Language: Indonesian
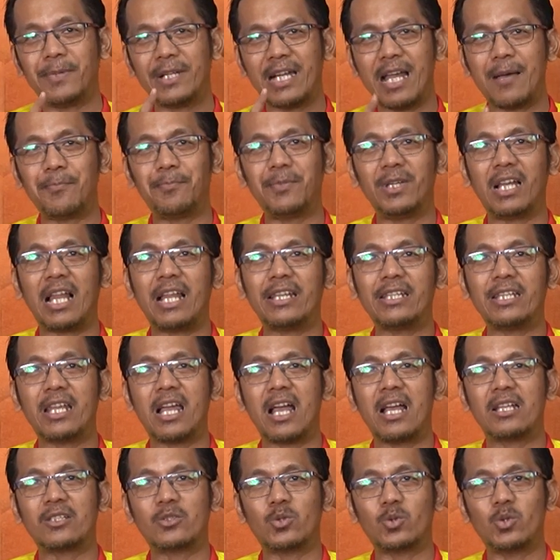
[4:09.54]

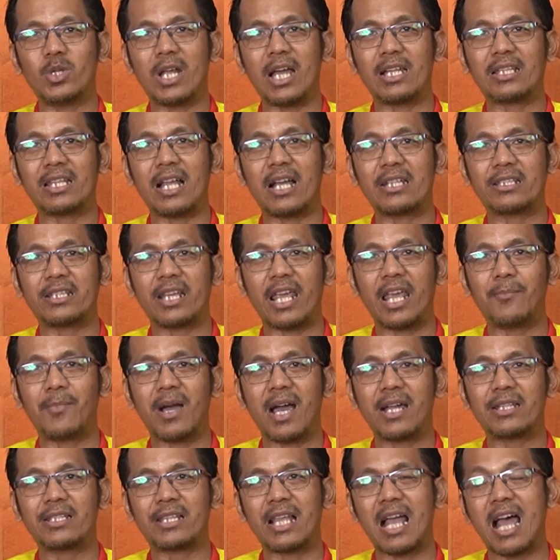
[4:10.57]
penampilannya sudah tak
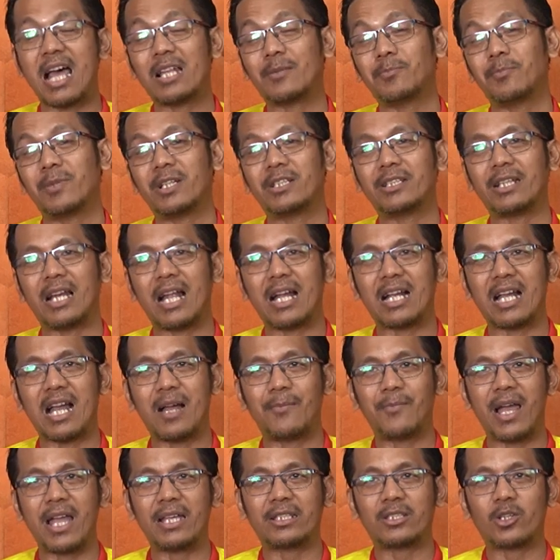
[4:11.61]
sehebat saat
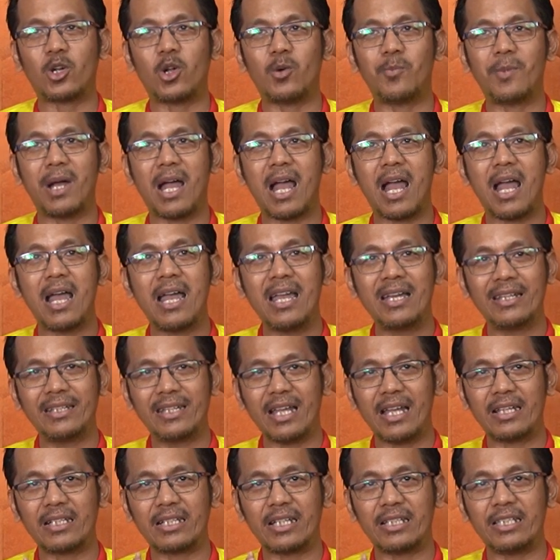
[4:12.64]
berseragam AS Roma
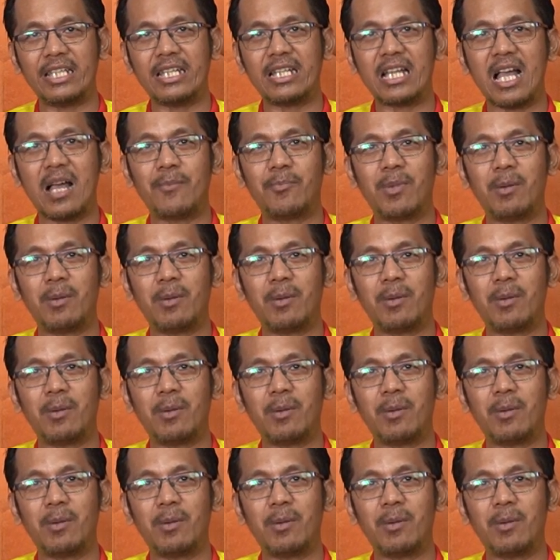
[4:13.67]
dan ketika